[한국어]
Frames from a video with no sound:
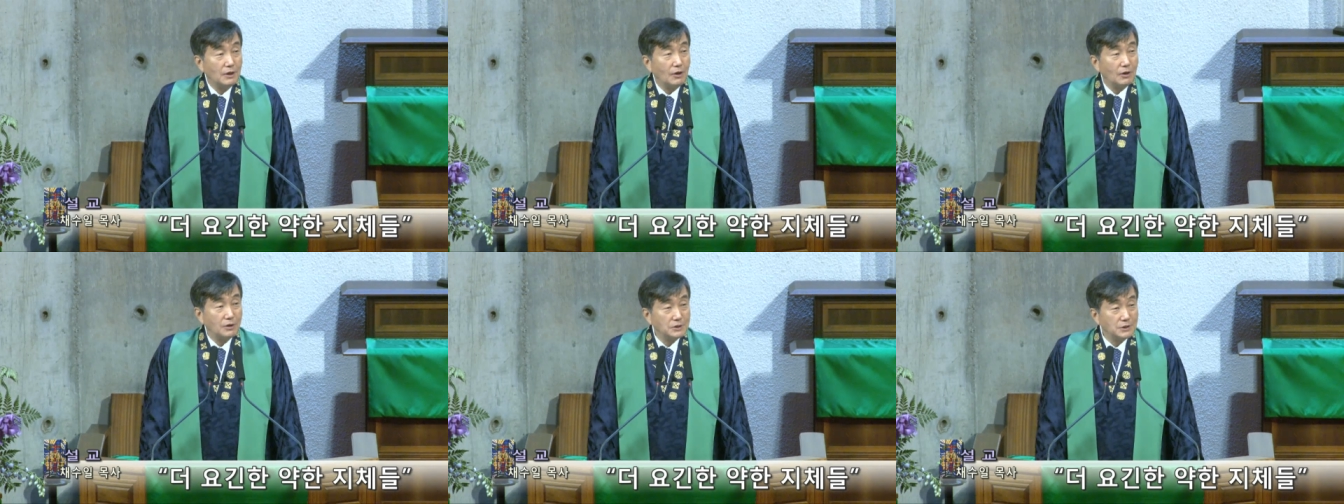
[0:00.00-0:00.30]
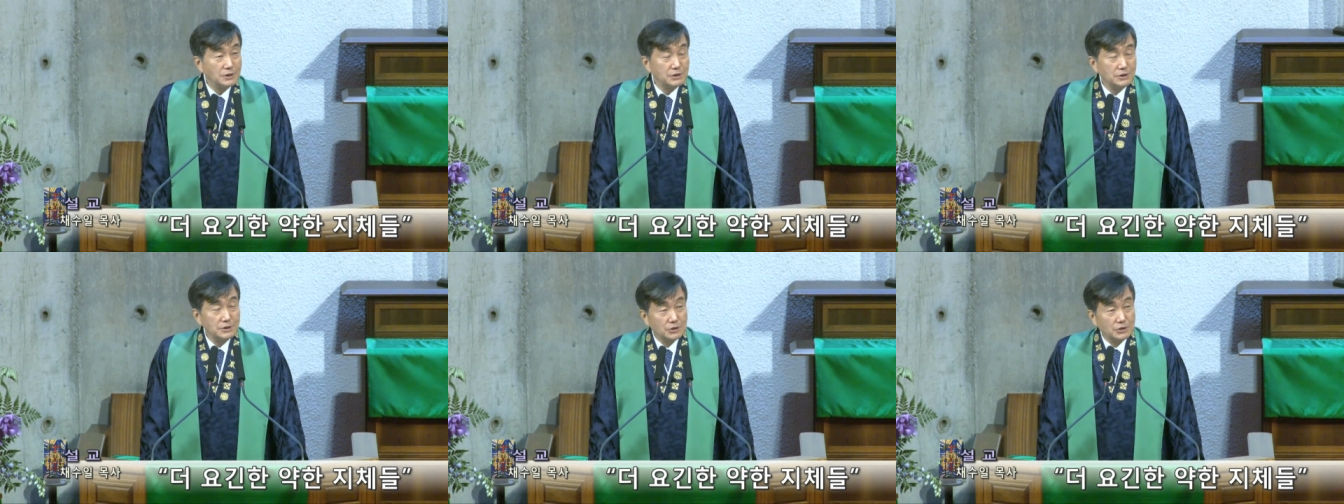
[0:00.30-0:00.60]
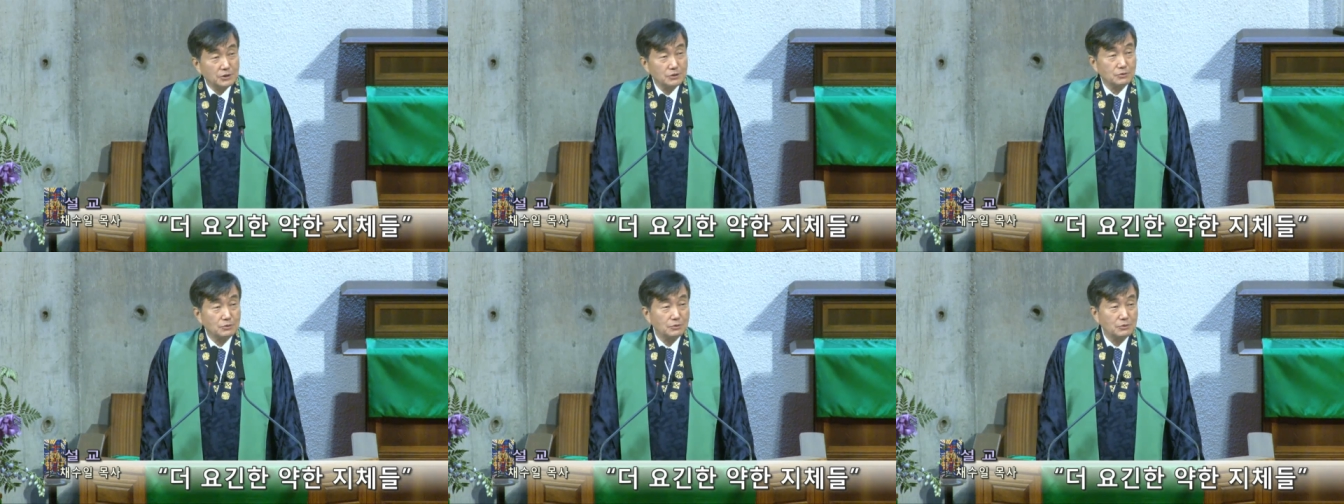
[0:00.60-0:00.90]

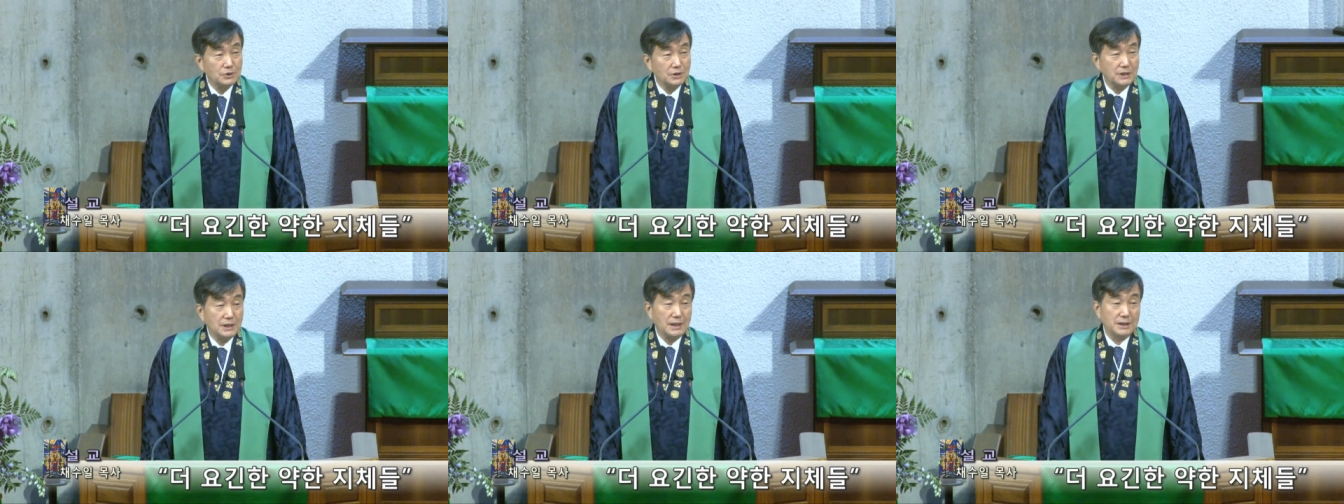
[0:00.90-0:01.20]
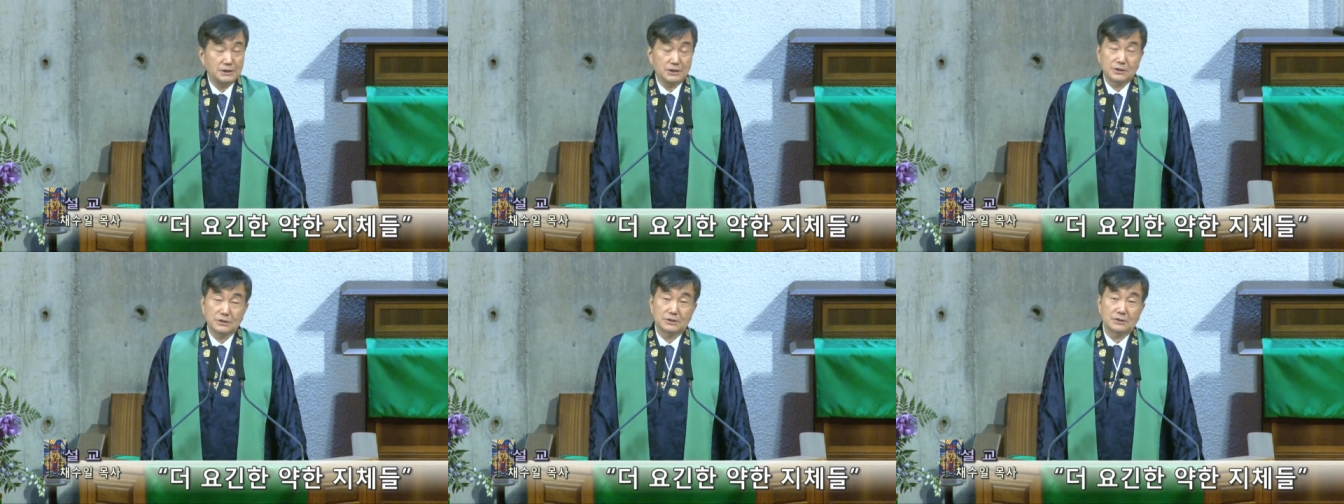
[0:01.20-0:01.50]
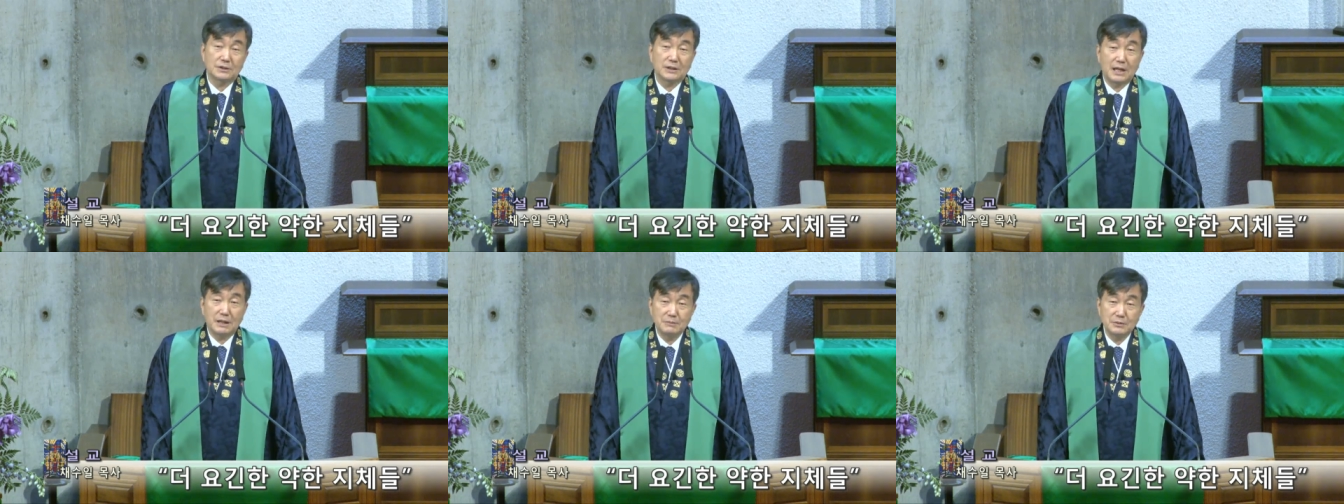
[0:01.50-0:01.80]
헌신적으로
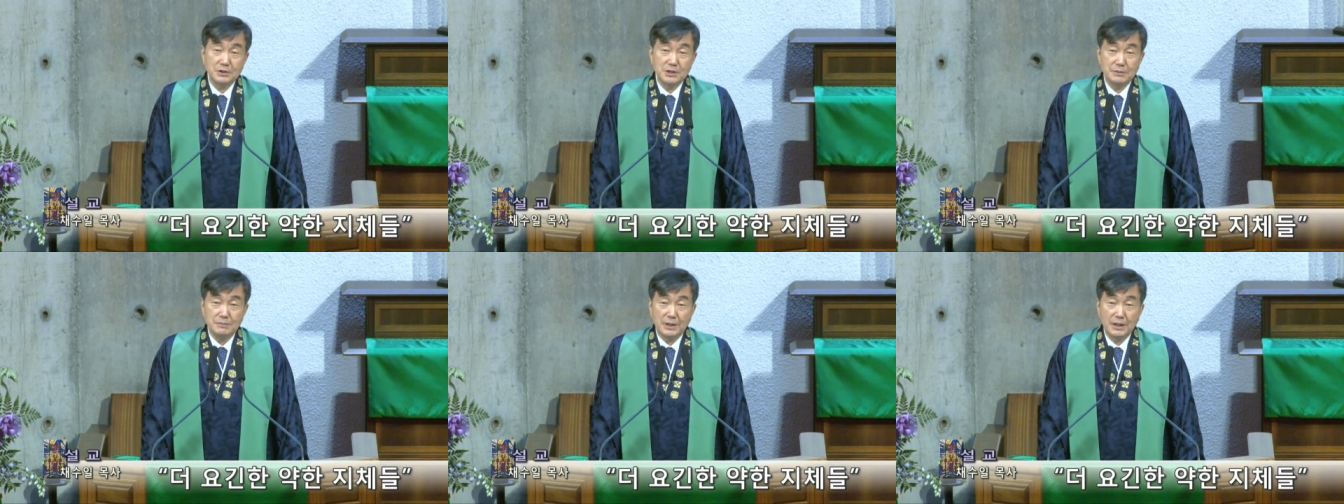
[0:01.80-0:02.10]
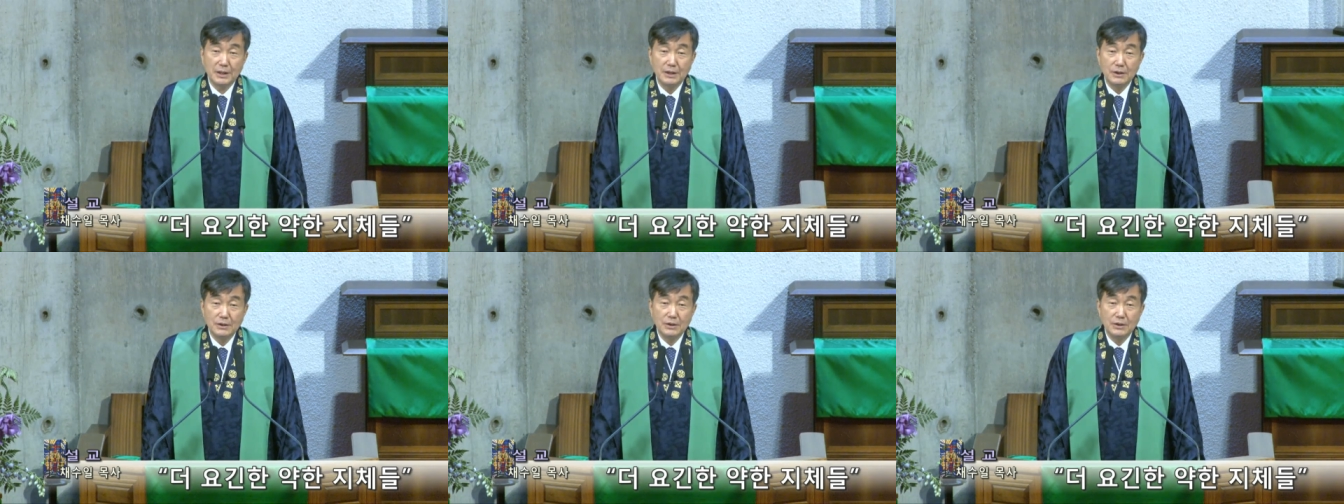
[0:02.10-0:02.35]
일하셨던 아버님이